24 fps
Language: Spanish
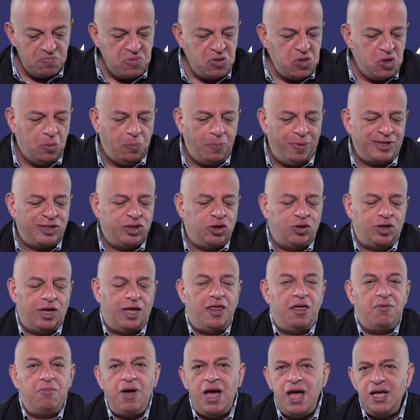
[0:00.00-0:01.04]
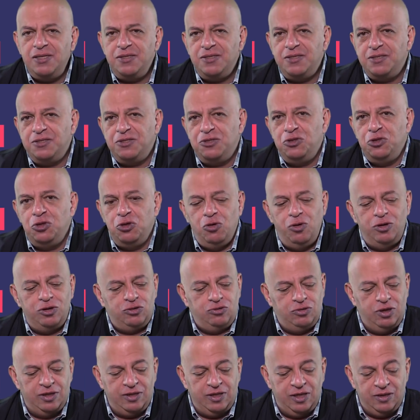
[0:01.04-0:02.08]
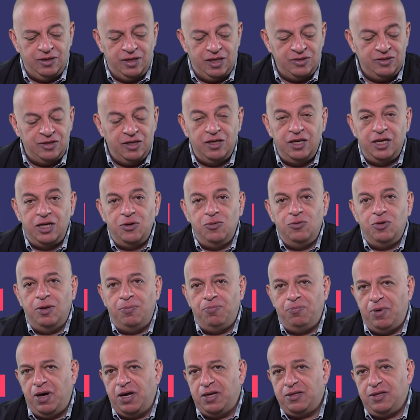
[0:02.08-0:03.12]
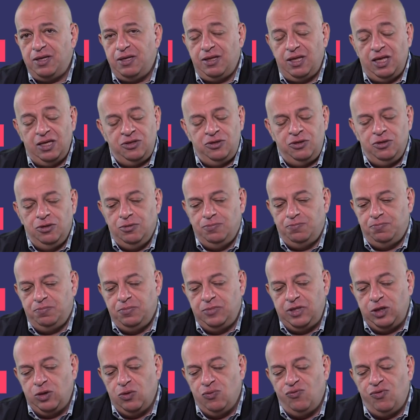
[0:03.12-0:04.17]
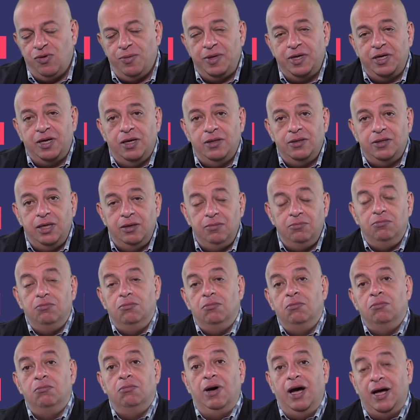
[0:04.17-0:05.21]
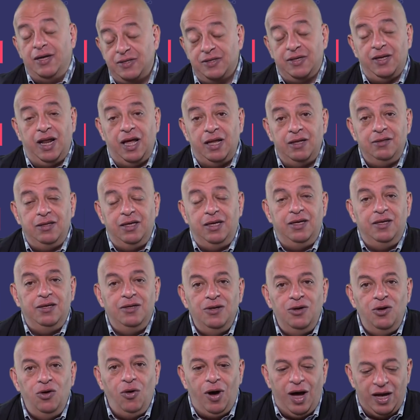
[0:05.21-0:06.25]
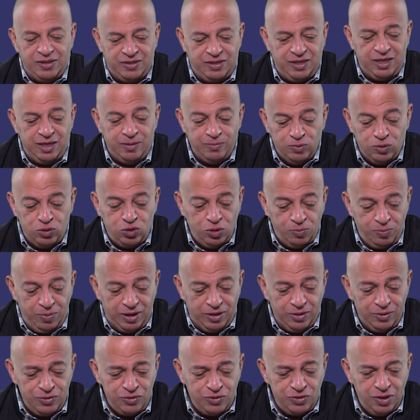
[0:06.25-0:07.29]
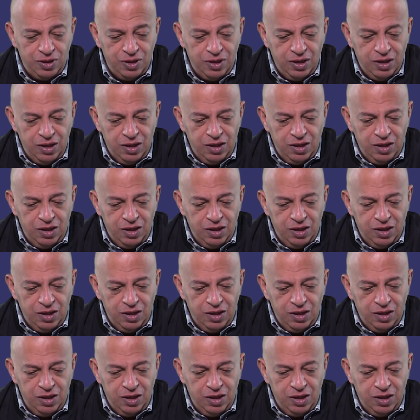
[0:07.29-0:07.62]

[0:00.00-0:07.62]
No pasó nada más, no es una tendencia en ninguna parte, de hecho ningún fabricante más grande lo hace, ni mucho menos,